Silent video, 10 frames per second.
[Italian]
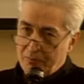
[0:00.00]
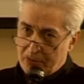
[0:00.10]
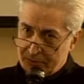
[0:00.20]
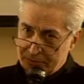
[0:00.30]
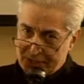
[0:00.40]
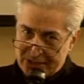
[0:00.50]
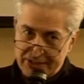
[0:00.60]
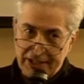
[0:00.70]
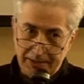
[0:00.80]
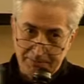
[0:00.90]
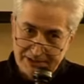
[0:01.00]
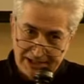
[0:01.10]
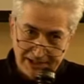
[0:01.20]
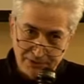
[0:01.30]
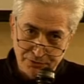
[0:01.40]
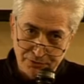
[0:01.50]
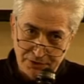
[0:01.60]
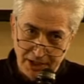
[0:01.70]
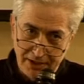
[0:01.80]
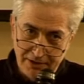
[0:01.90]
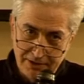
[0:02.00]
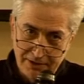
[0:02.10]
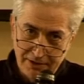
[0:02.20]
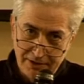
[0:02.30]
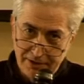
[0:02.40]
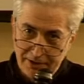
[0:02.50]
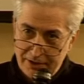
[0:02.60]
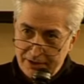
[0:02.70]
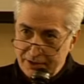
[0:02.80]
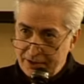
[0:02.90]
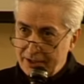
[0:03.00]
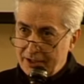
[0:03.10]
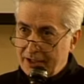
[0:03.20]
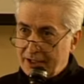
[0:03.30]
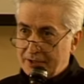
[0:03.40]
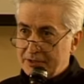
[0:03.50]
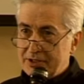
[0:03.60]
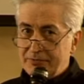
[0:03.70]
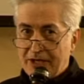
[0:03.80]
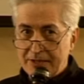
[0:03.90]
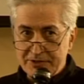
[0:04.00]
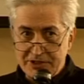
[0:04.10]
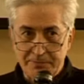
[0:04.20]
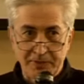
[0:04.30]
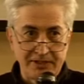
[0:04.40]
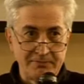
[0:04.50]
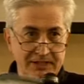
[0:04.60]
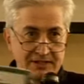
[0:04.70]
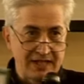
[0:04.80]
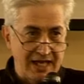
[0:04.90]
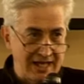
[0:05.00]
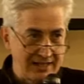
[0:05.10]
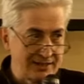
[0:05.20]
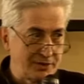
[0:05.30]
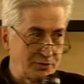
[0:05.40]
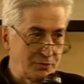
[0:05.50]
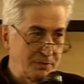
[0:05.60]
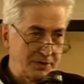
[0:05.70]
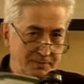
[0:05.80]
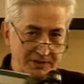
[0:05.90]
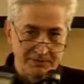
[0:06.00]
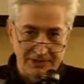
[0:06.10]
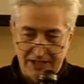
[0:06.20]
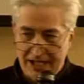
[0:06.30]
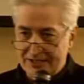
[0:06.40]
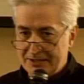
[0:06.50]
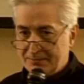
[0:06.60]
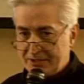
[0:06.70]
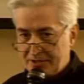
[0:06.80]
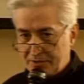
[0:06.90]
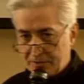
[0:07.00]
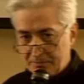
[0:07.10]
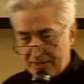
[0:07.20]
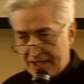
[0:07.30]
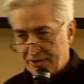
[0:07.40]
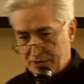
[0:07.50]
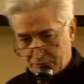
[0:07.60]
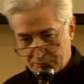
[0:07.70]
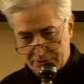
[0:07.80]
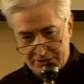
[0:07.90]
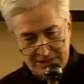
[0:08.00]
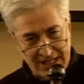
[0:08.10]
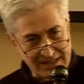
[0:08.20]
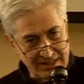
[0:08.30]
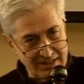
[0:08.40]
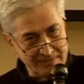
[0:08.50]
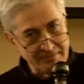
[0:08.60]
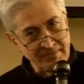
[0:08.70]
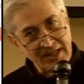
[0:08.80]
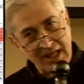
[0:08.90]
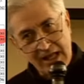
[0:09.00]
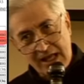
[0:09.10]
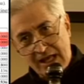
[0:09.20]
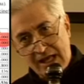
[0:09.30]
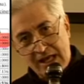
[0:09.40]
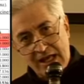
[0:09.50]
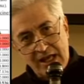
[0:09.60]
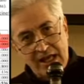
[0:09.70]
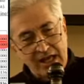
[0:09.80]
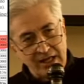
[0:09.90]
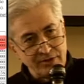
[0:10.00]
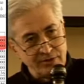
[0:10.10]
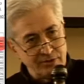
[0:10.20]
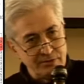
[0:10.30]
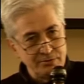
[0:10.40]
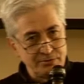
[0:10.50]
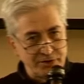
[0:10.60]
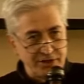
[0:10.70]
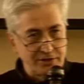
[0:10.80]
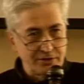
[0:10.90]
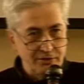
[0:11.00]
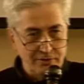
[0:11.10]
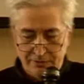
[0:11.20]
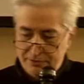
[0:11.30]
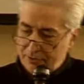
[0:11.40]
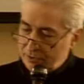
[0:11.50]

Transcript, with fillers: ma usati nella maniera giusta e questi farmaci sperimentati, super sperimentati, messi in commercio, autorizzati, hanno ucciso,